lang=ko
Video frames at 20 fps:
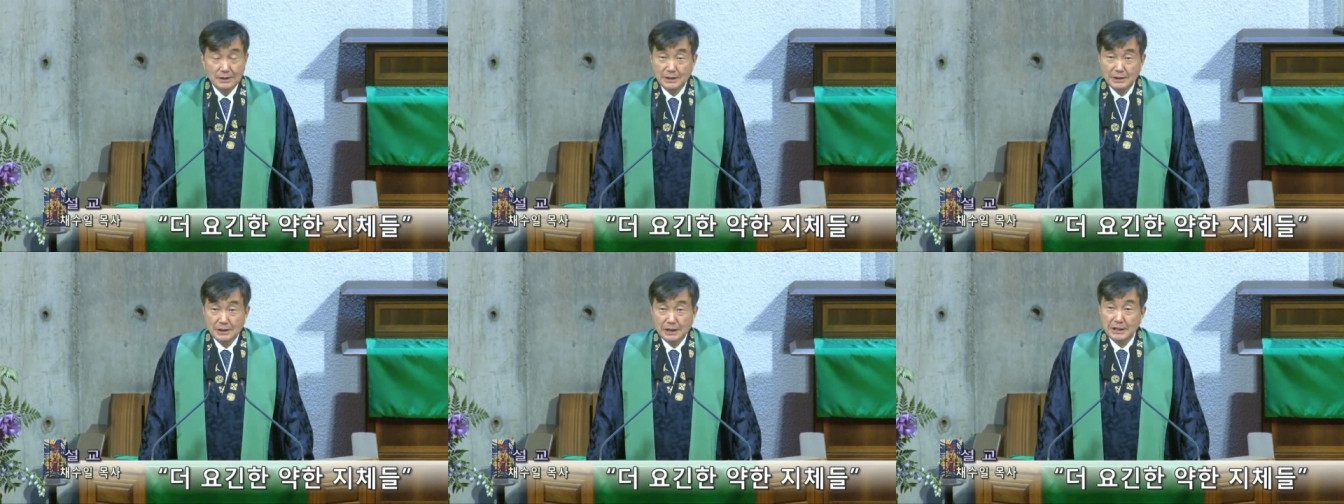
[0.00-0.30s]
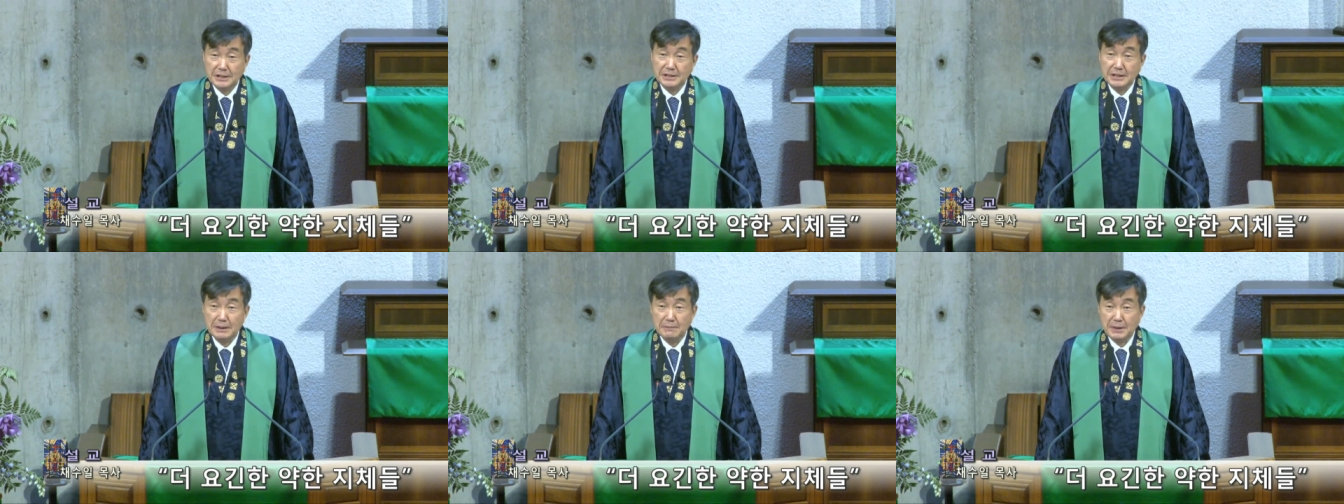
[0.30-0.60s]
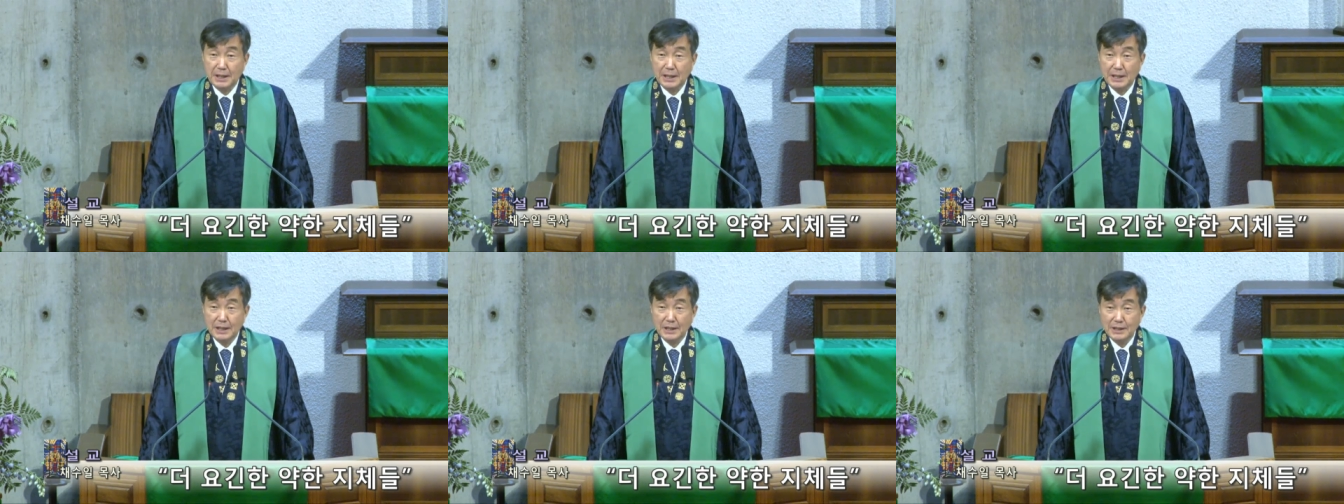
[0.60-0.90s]

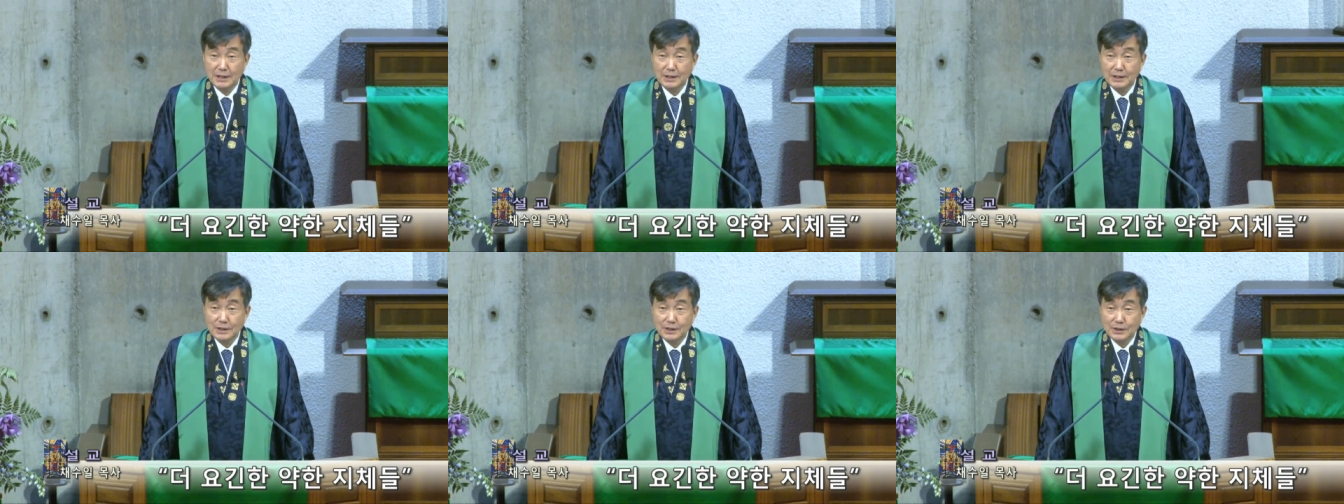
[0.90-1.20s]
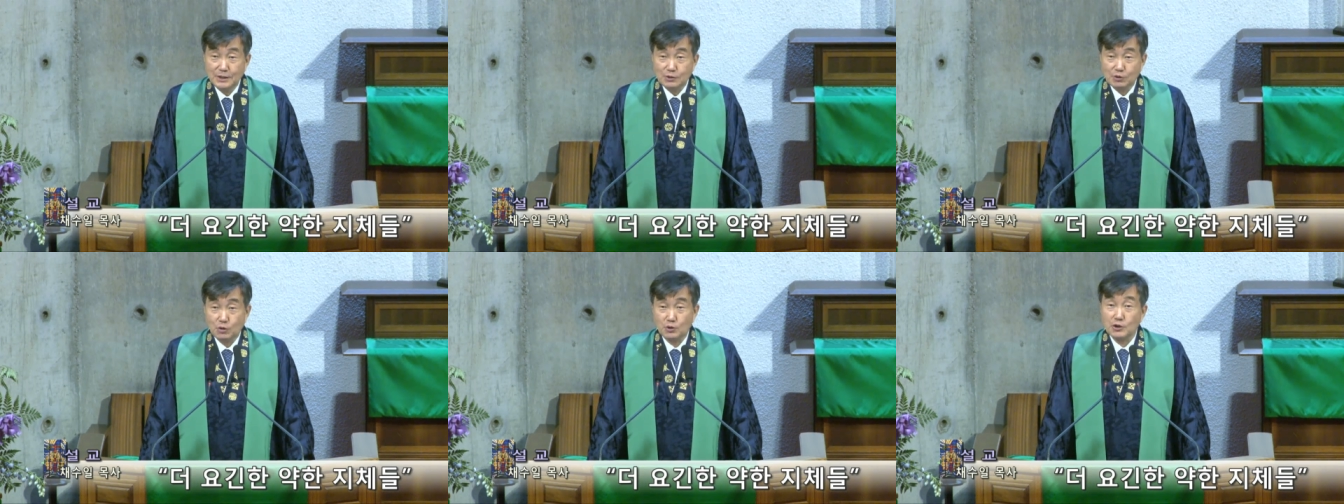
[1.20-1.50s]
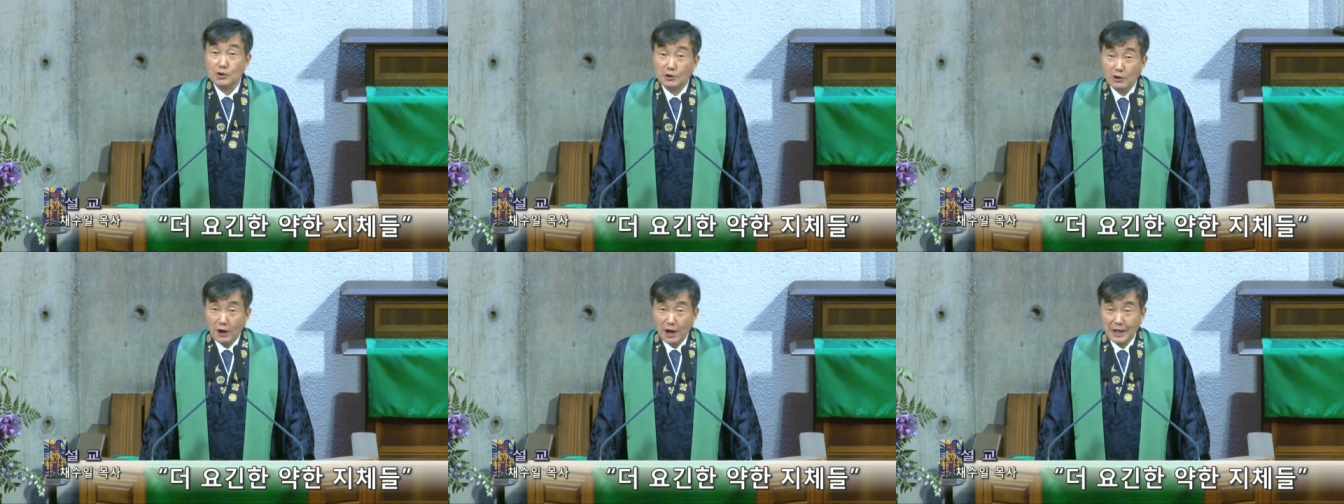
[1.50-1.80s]
일제말
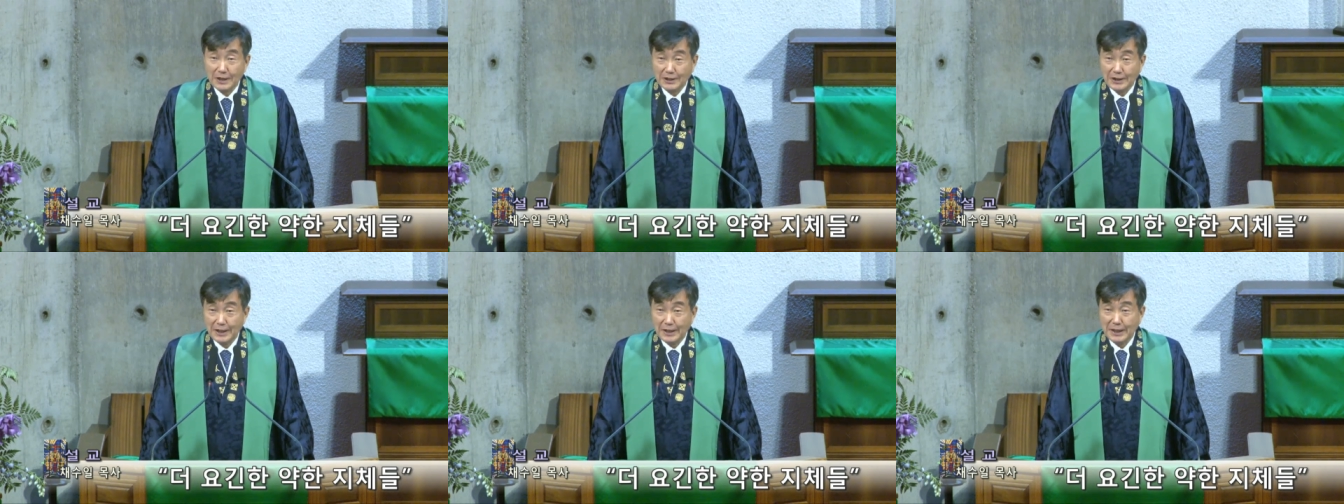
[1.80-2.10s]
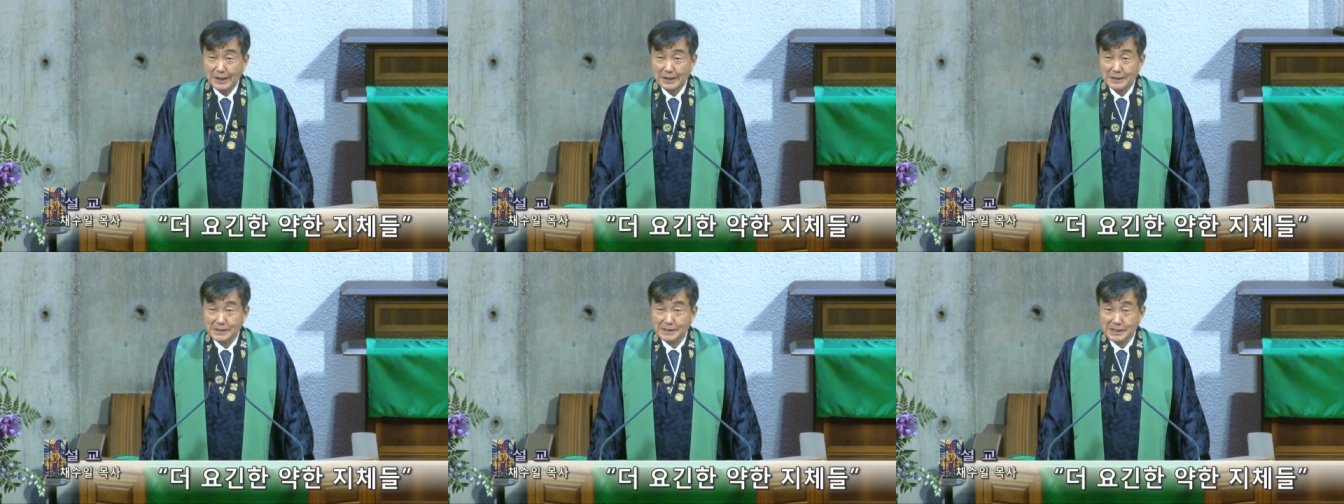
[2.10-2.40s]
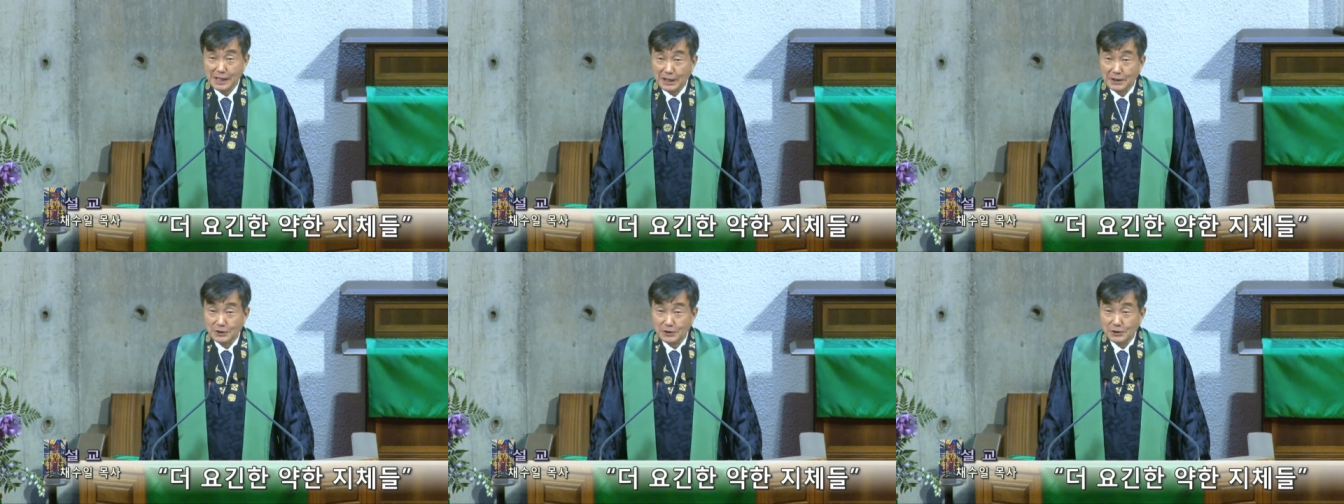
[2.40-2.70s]
조선어학회
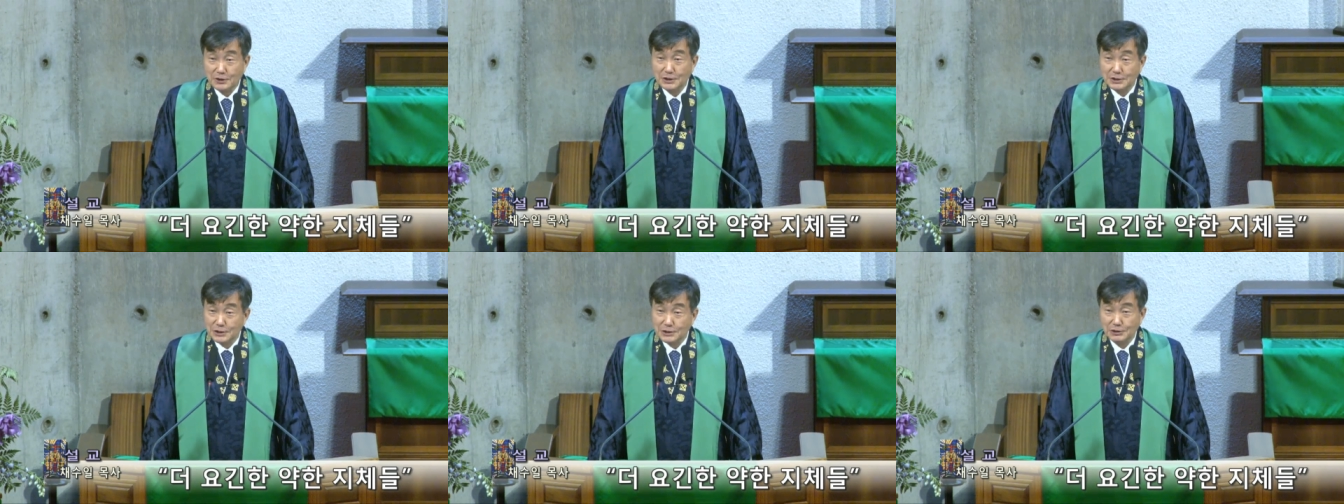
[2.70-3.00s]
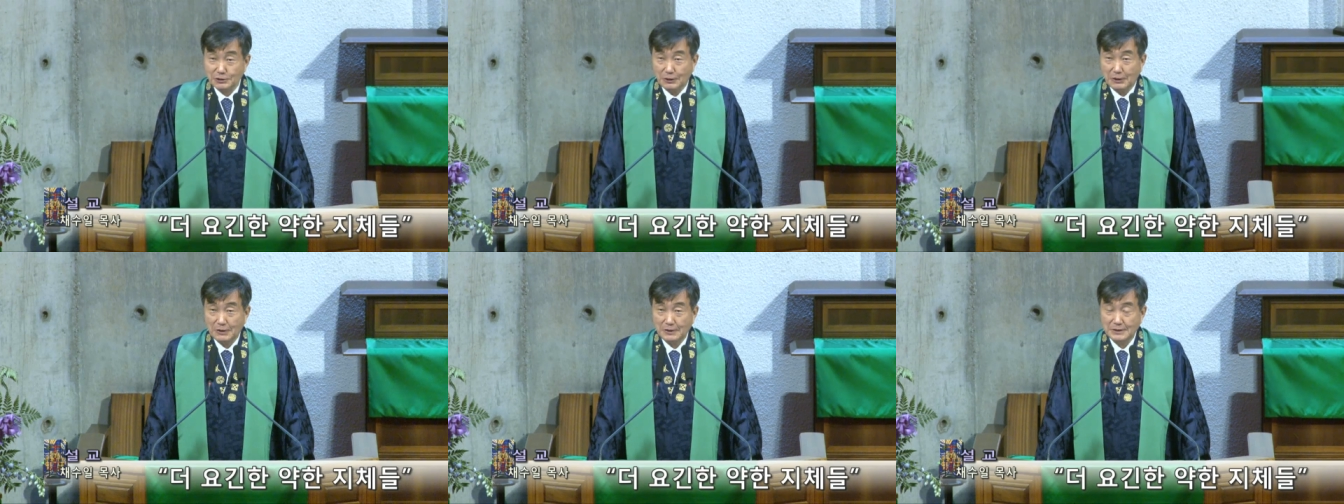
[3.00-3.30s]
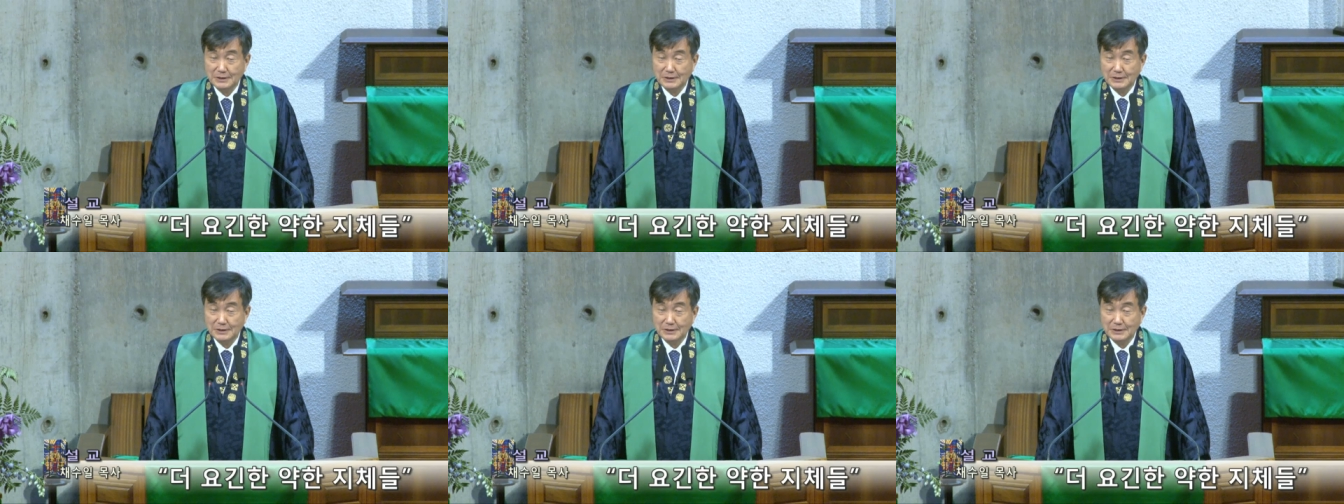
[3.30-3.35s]
사건이죠.